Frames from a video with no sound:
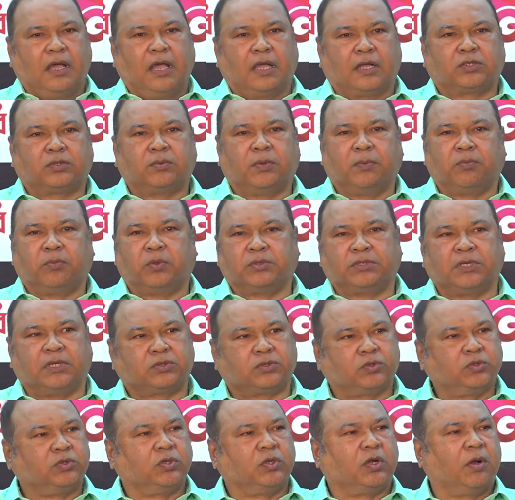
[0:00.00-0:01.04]
একসময় বোঝার
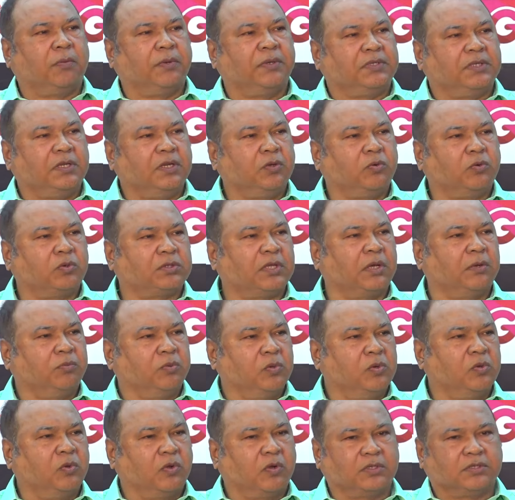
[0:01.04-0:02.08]
সুযোগ হবে তিনি কোথায়
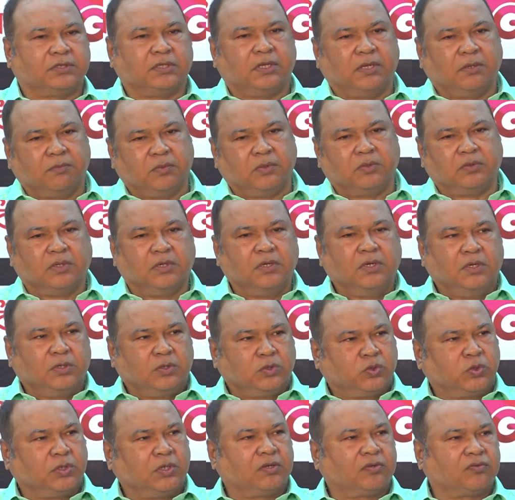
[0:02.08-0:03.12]
ভুল করেছেন এবং
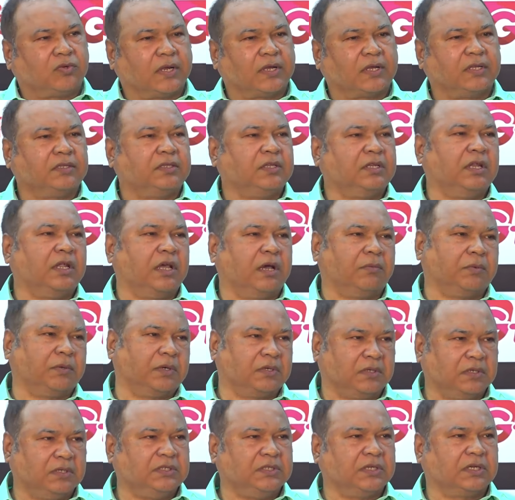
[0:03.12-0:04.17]
সঠিক ট্র্যাকে তিনি
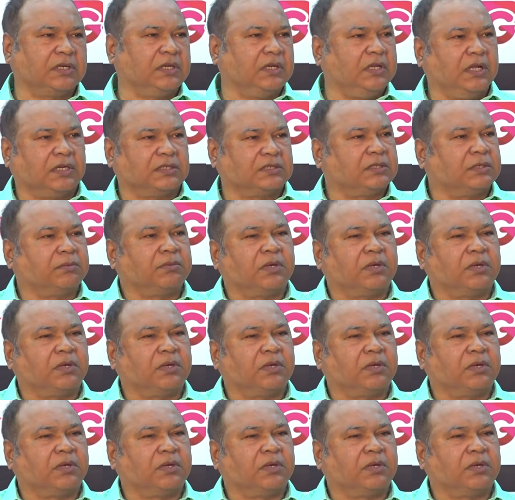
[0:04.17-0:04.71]
আবার নিজেকে নিয়ে আসতে